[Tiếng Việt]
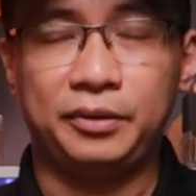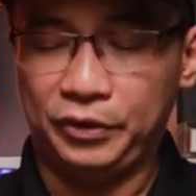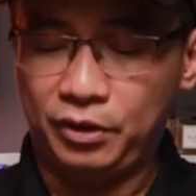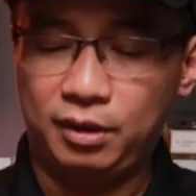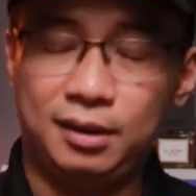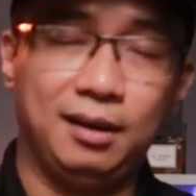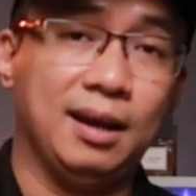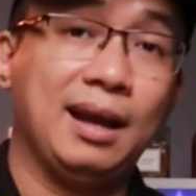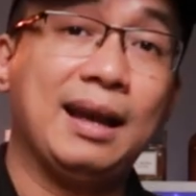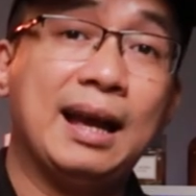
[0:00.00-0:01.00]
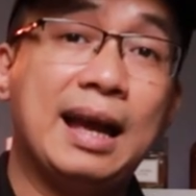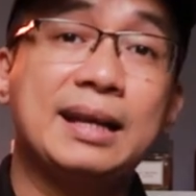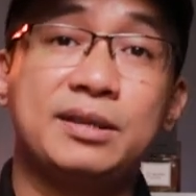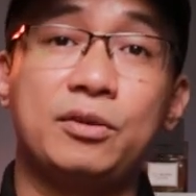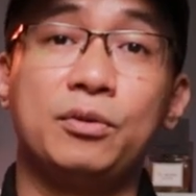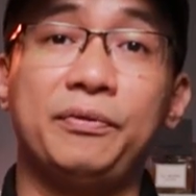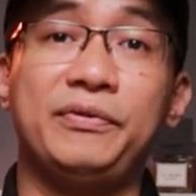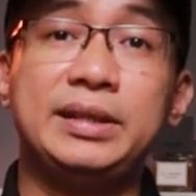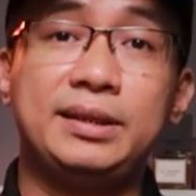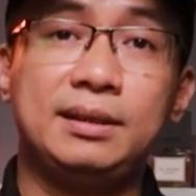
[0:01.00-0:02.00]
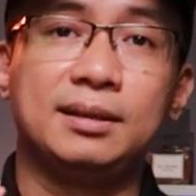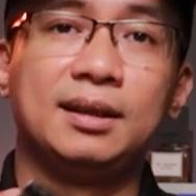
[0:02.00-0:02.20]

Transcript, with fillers: đó là Azzaro Visit.